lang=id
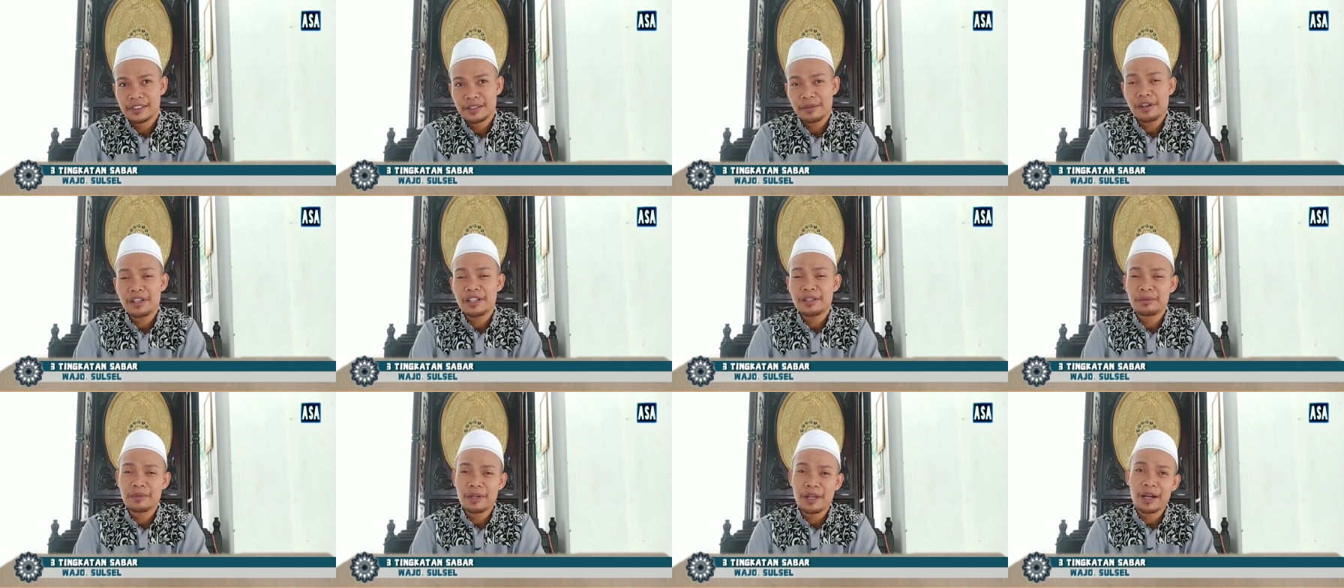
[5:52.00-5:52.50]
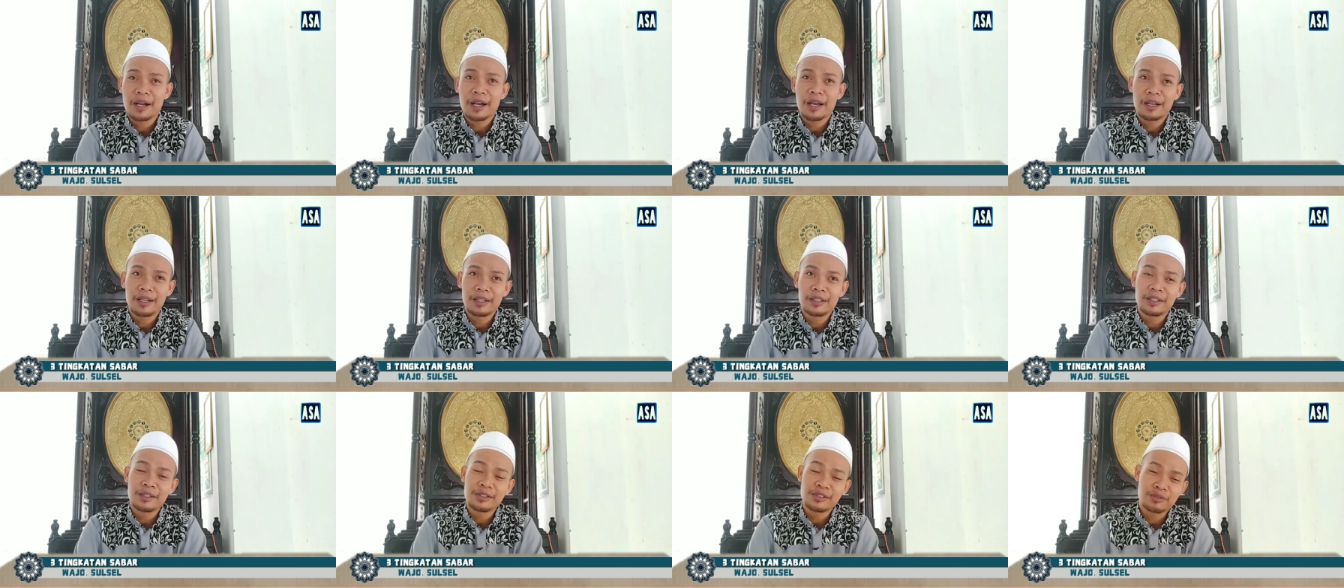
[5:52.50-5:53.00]
Jangan ya, dimuliakan
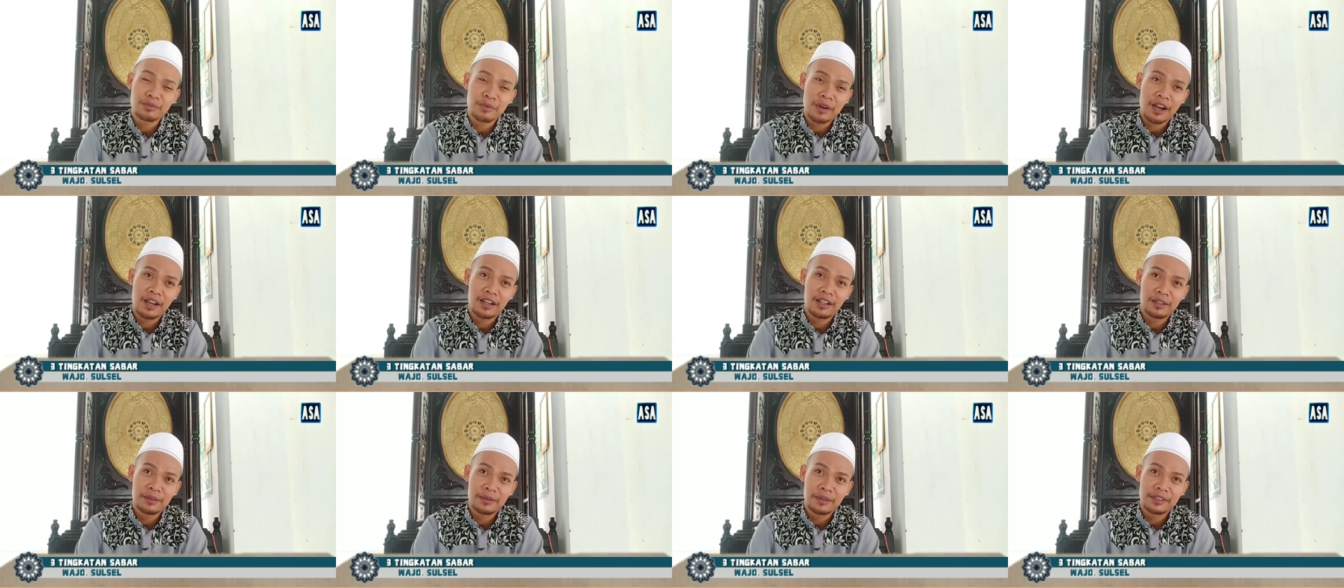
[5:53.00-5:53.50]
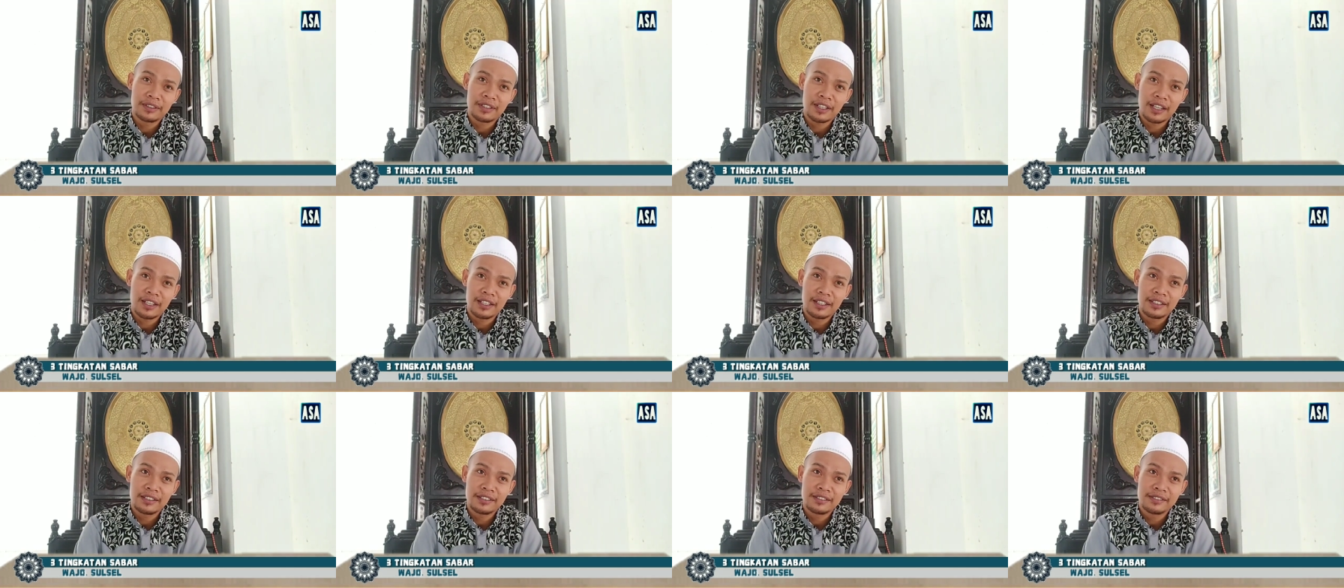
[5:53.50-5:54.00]
Allah Subhanahu wa
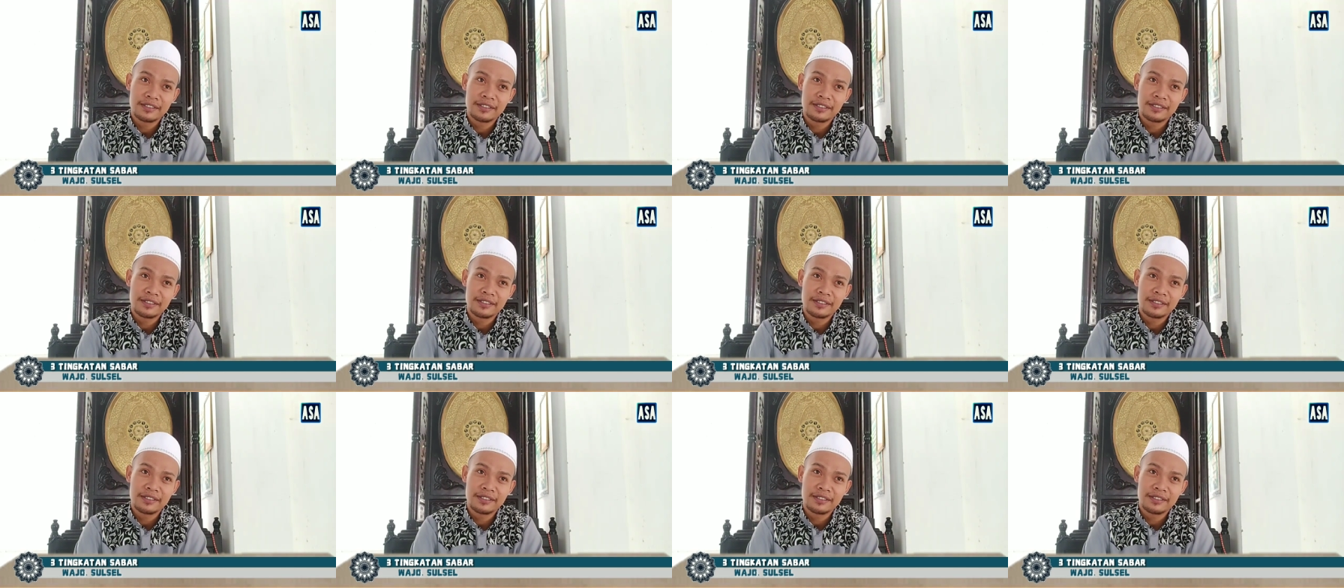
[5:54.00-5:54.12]
taala.